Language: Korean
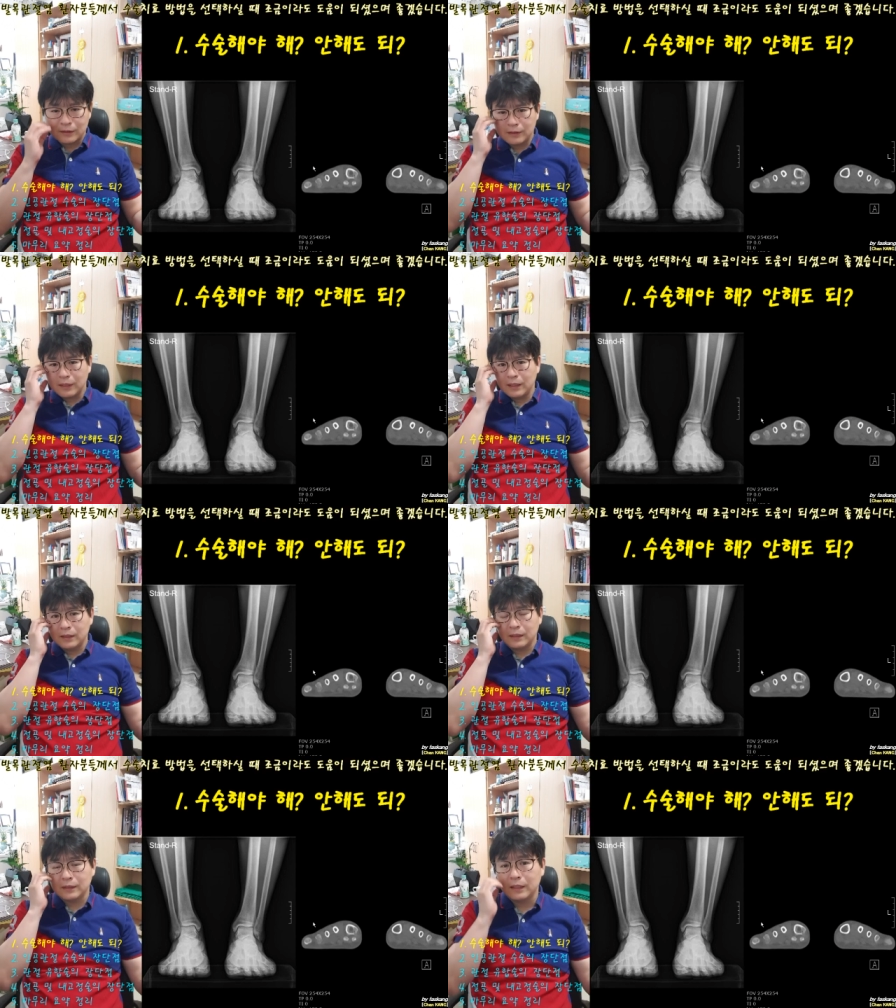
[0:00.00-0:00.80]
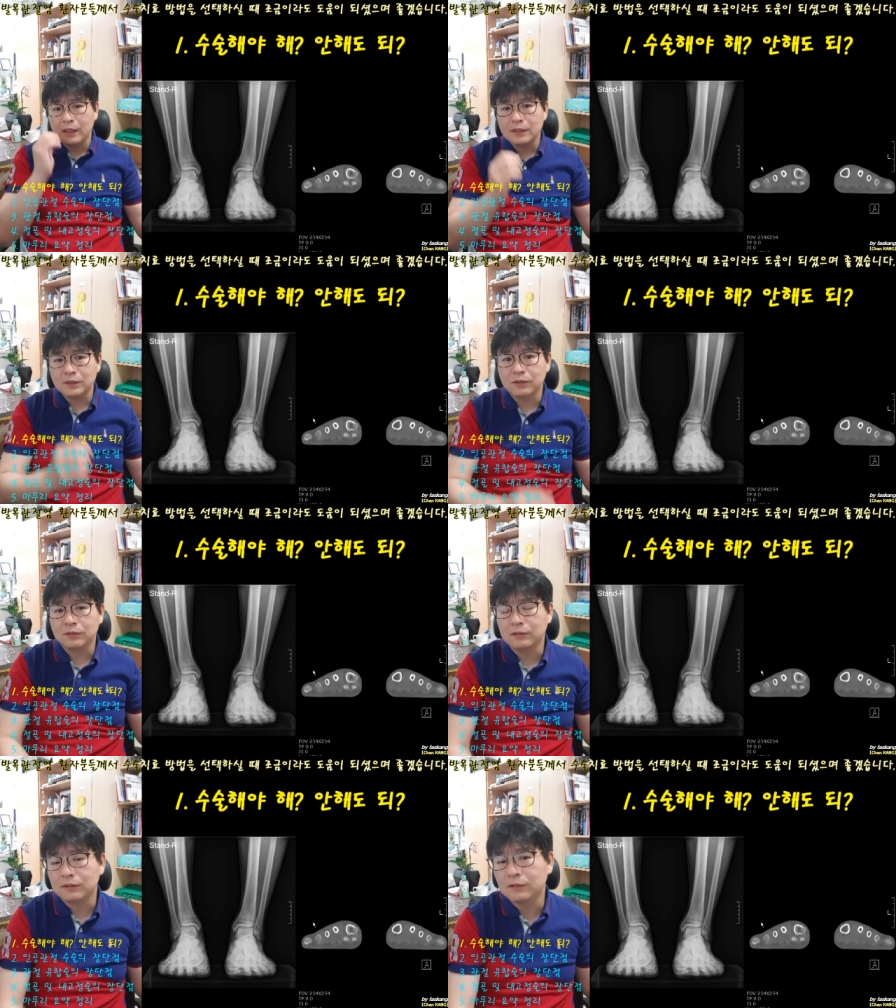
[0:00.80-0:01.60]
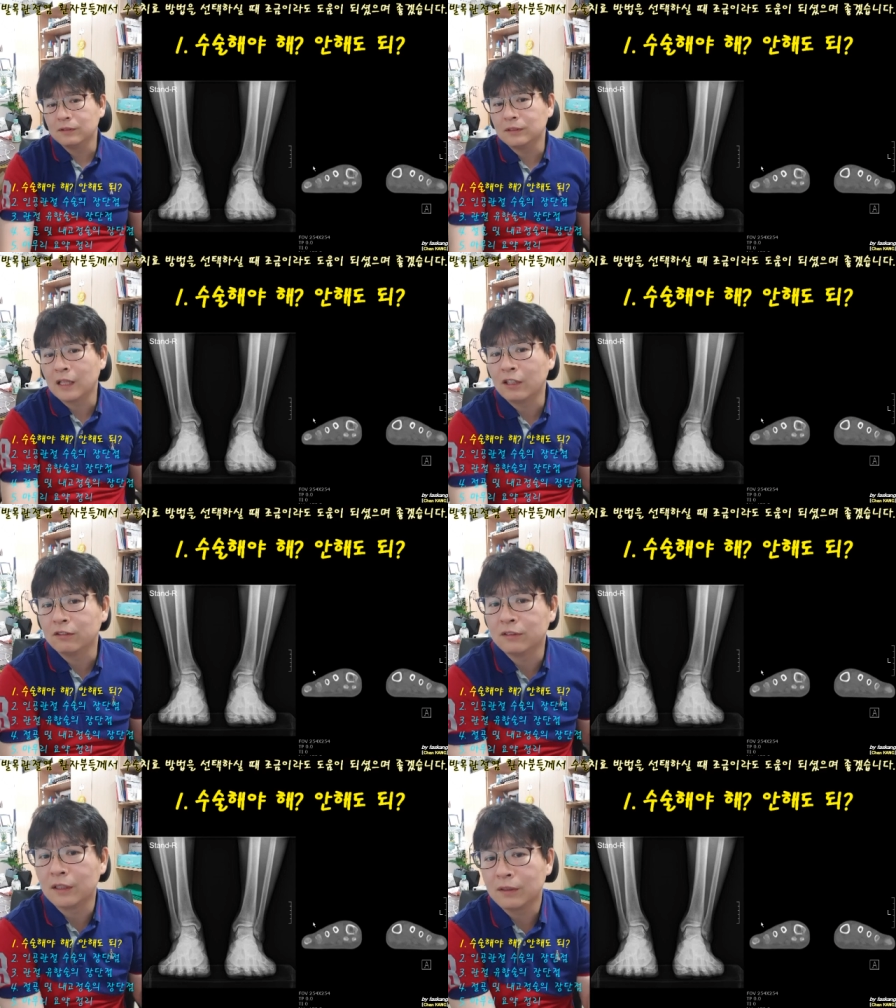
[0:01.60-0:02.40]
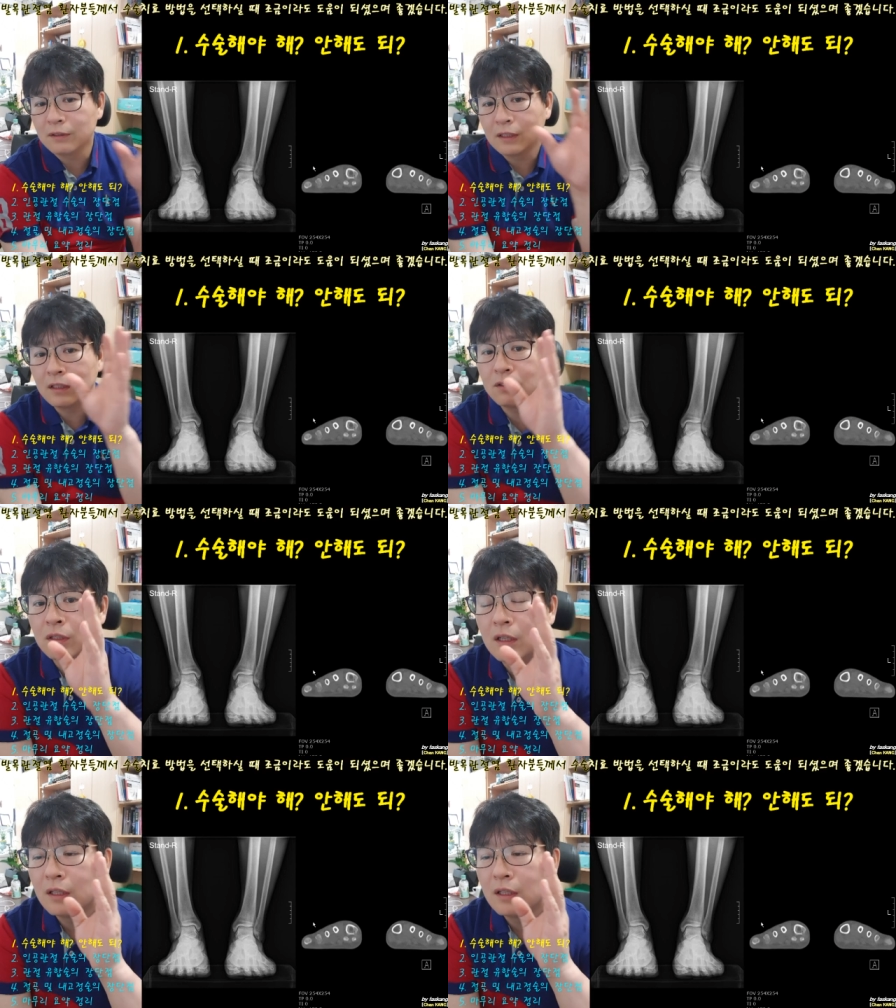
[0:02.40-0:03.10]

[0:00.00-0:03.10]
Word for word: 크게 이렇게 세 가지로 나누는데요. 인,